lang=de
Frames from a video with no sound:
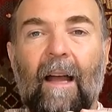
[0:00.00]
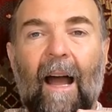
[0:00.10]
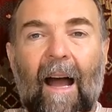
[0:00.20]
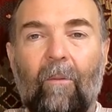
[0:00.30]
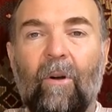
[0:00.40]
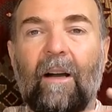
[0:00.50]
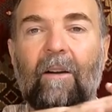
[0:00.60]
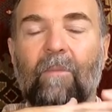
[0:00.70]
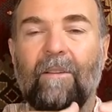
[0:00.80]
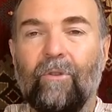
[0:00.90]

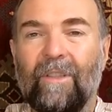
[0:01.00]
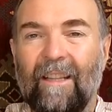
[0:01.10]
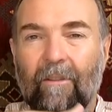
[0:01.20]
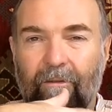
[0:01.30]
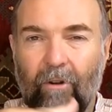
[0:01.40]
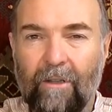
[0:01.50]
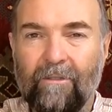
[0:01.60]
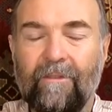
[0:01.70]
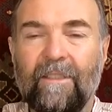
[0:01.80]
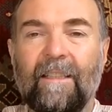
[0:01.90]
aber man wird nicht sofort
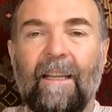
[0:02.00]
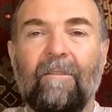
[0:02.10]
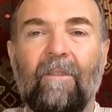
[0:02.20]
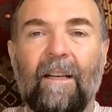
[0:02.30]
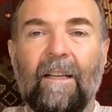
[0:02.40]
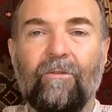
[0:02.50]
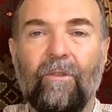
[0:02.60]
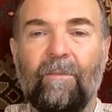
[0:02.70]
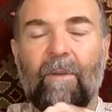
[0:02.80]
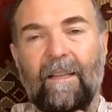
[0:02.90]
so viel sehen, weil
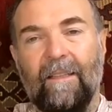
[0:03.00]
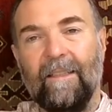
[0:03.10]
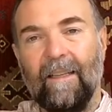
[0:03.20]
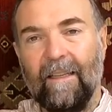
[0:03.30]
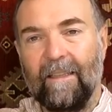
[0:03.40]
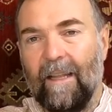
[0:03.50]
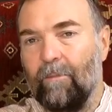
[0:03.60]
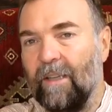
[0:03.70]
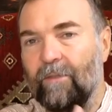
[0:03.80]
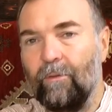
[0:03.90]
natürlich bei den niedrigen
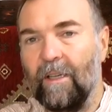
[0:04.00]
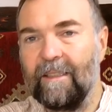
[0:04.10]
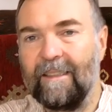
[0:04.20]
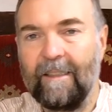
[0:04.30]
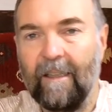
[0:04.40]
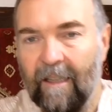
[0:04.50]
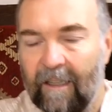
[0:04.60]
Temperaturen die